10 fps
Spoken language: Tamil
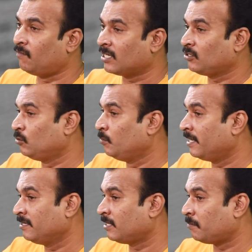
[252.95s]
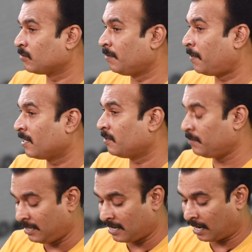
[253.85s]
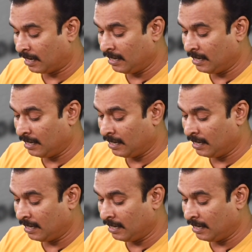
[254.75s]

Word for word: வாழ்த்துதுமேனு நம்ம பாடுறோம் இல்லையா